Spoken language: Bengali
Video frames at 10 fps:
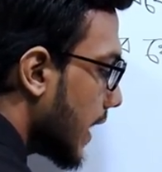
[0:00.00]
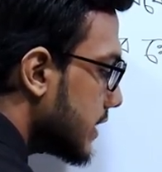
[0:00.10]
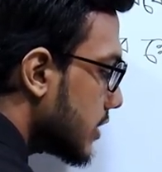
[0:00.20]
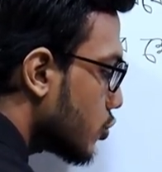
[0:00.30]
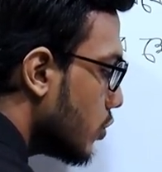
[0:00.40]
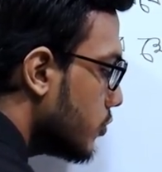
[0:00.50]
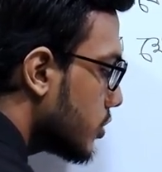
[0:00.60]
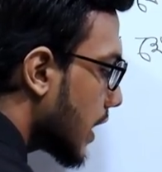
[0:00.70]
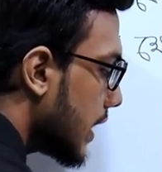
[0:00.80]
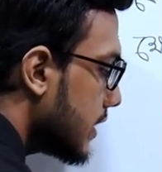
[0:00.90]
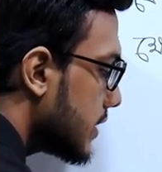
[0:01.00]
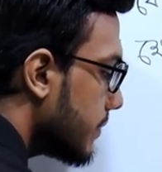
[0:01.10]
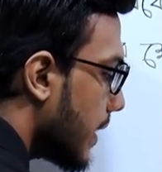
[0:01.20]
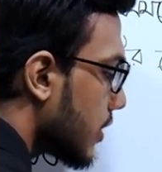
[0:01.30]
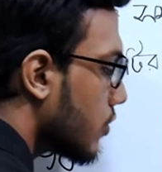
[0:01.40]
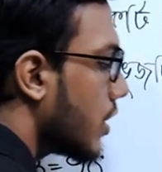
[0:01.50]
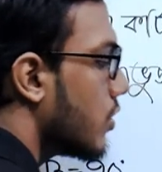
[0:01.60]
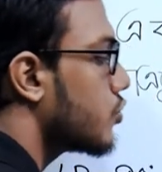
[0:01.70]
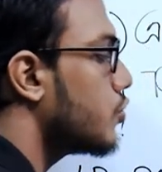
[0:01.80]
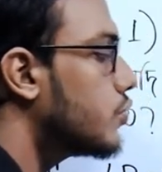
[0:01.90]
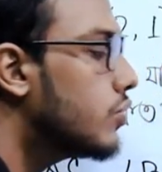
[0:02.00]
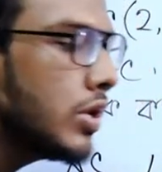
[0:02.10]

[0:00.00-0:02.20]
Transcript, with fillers: এই যে সবুজ কালির যে মার্ক করা অংশটুকু